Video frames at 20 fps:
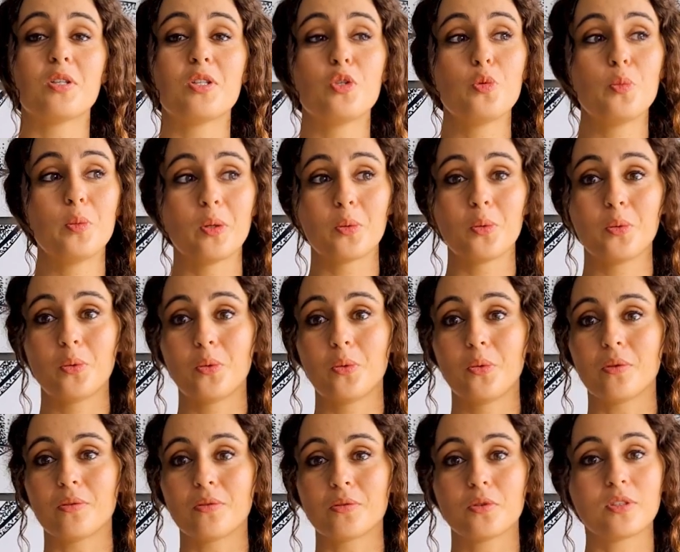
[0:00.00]
Les
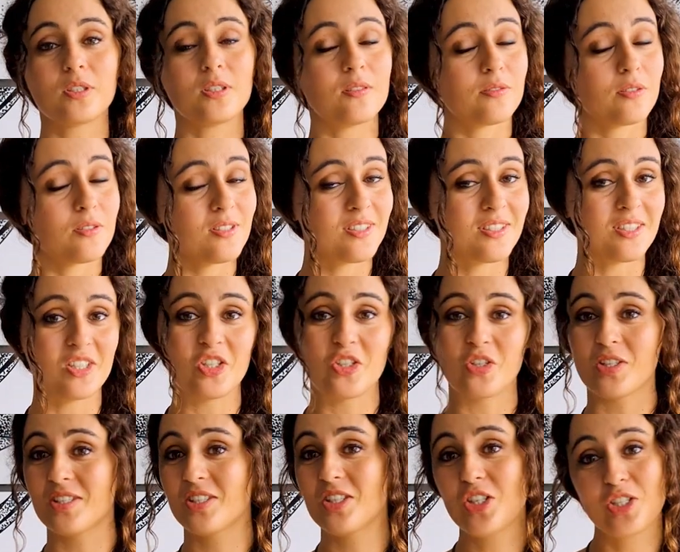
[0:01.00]
numéros de téléphone, c'est
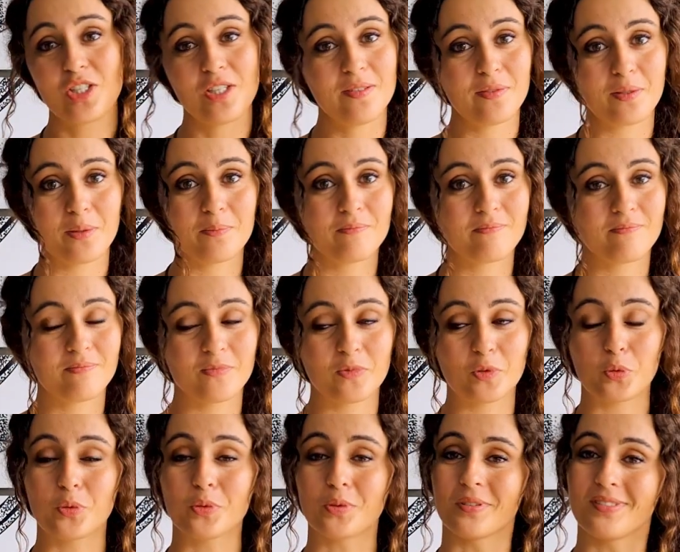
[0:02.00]
6 chiffres,
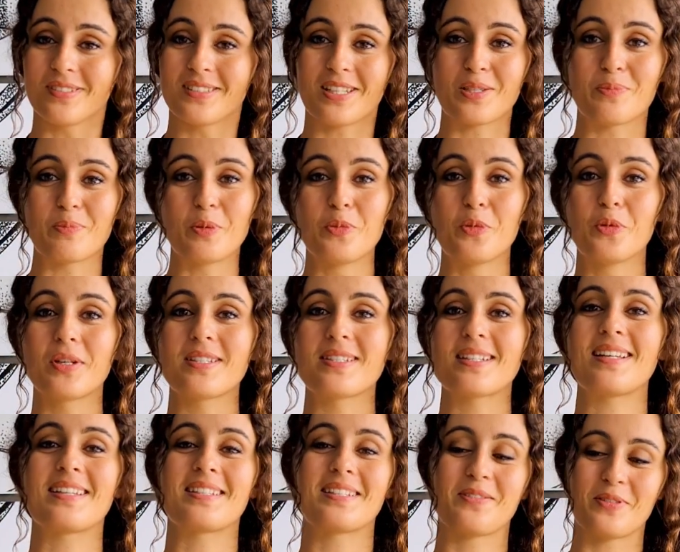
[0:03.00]
donc ça se
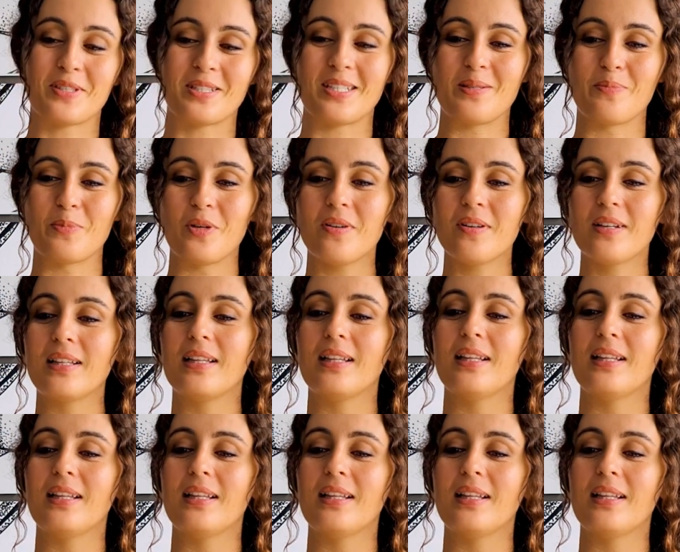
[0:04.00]
mémorise assez facilement.